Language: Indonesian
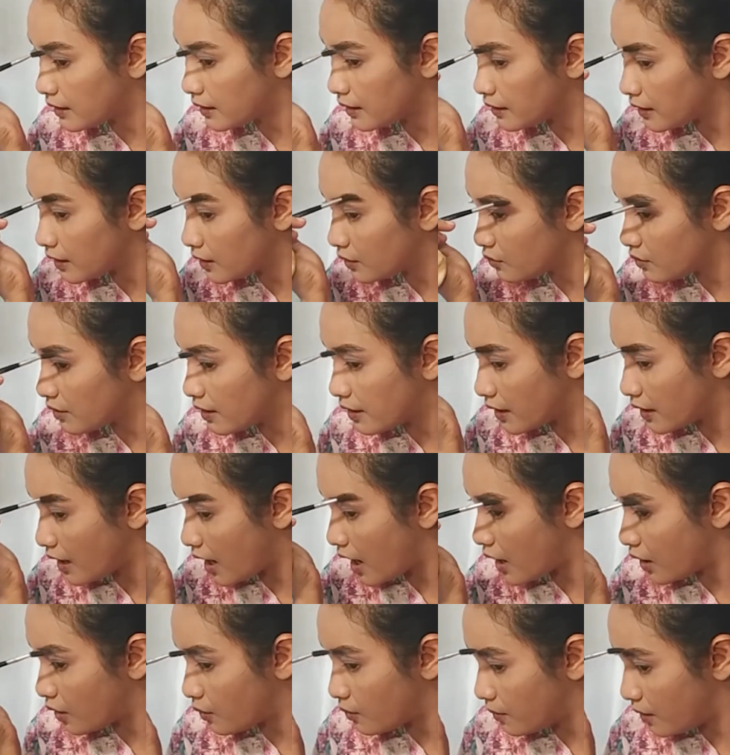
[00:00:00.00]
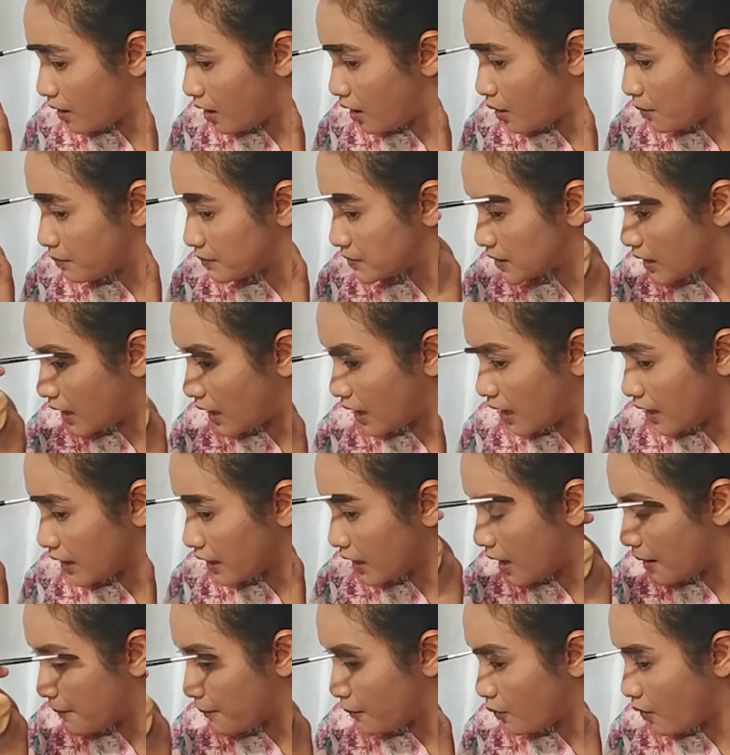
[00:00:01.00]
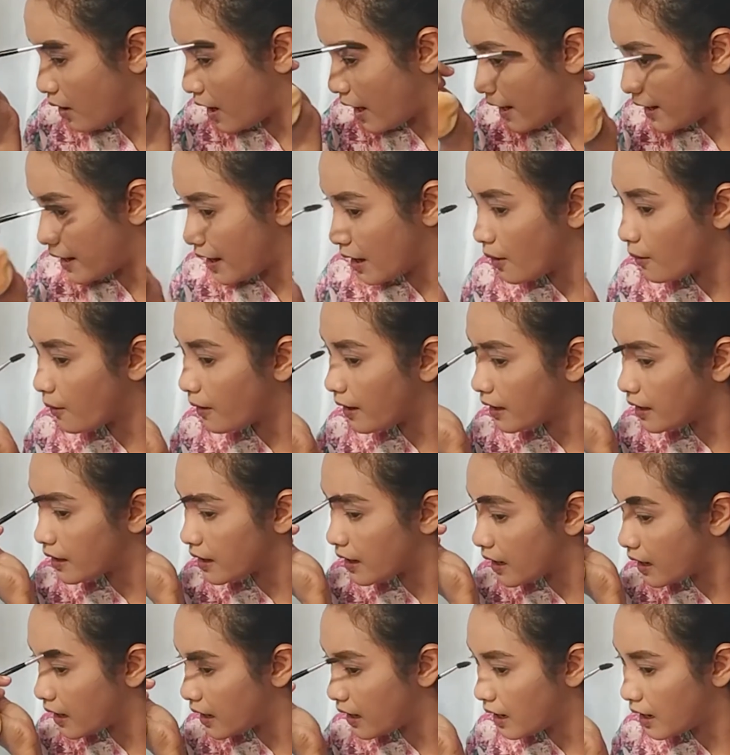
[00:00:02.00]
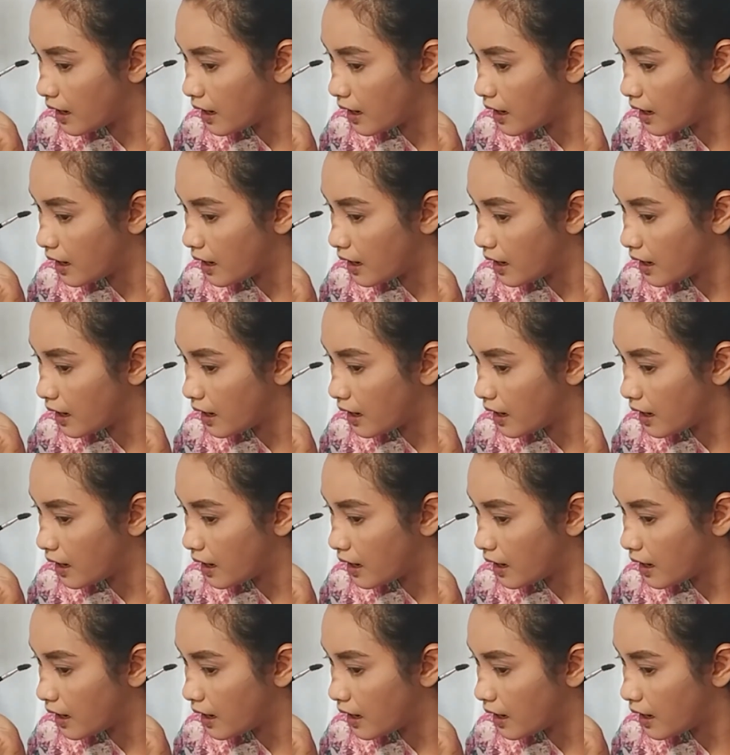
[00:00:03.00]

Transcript: triknya tuh dari aku kalau misalkan kamu ada warna